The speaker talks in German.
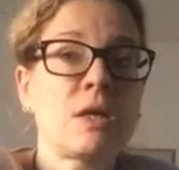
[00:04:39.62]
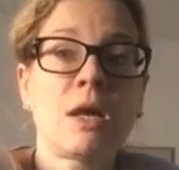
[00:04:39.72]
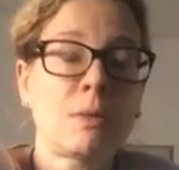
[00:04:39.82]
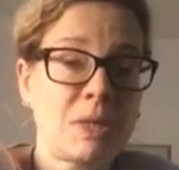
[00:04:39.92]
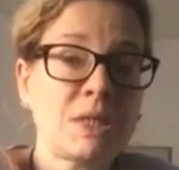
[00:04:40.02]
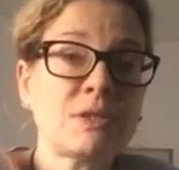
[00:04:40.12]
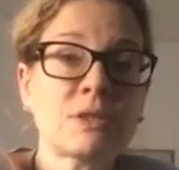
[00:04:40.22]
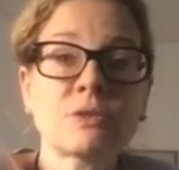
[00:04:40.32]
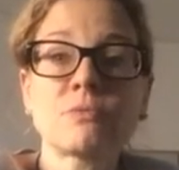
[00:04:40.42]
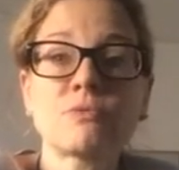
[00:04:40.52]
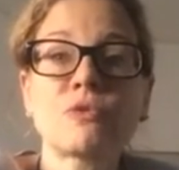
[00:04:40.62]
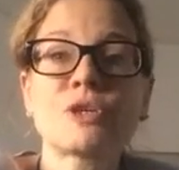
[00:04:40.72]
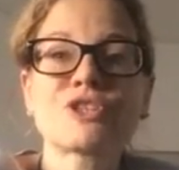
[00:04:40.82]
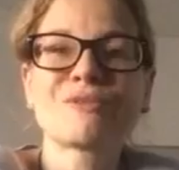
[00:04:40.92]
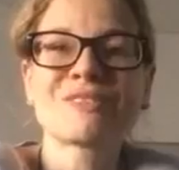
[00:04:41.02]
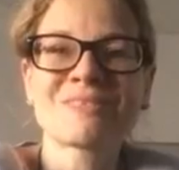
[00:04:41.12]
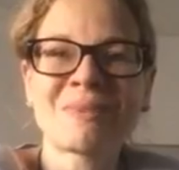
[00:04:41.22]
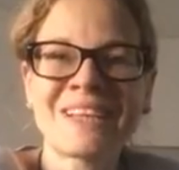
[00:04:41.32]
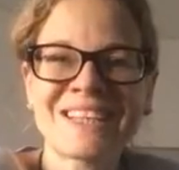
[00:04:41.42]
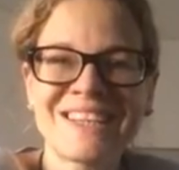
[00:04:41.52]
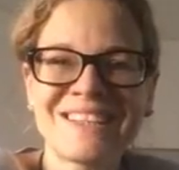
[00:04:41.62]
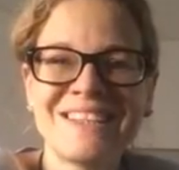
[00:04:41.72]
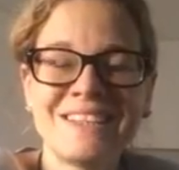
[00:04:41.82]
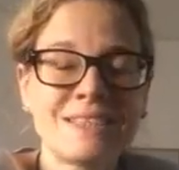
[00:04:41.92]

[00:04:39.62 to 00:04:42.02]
äh, Männchen, freudscher Versprecher,